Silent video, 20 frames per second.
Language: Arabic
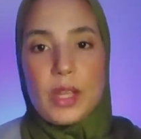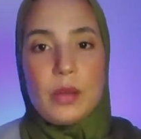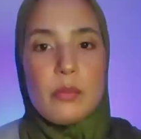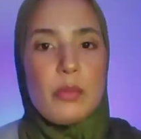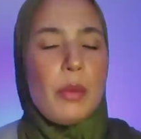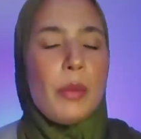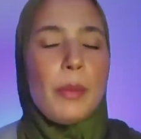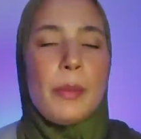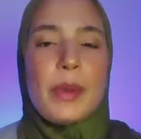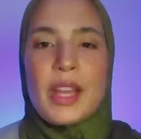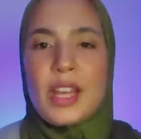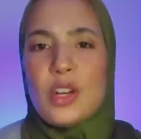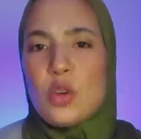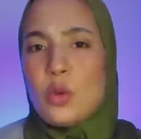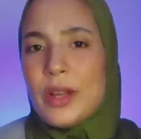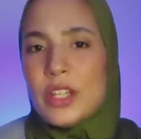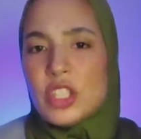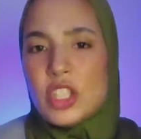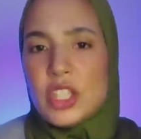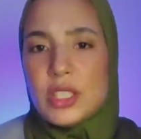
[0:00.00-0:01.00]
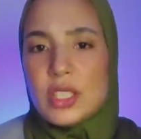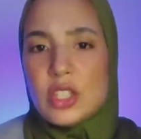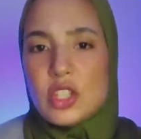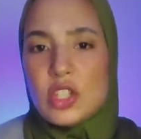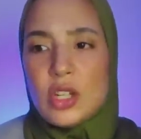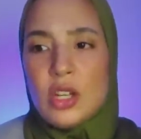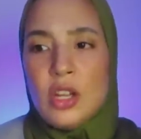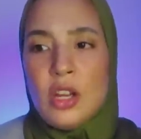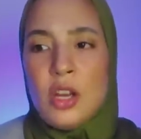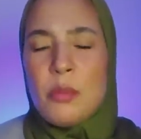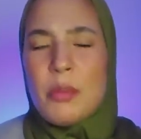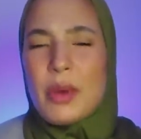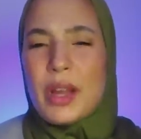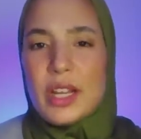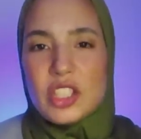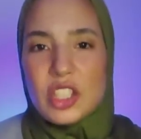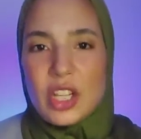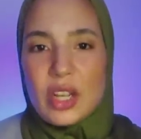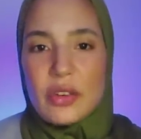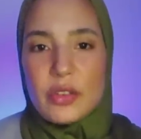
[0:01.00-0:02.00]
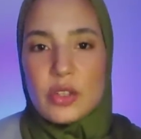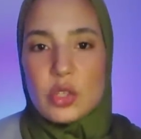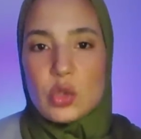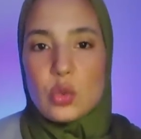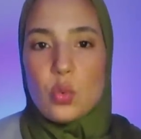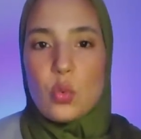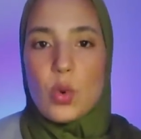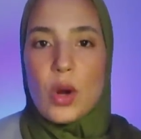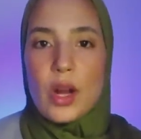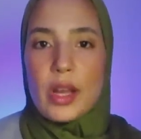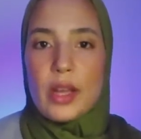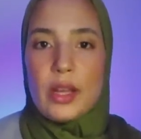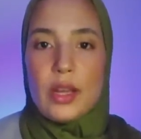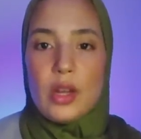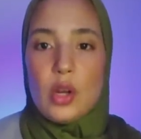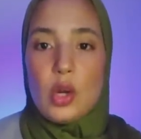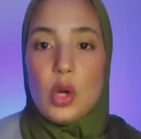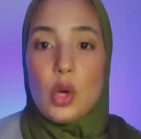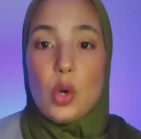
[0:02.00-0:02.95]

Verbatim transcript: ماما ما كنلومهاش حيتاش ما كانتش عارفه شنو واقع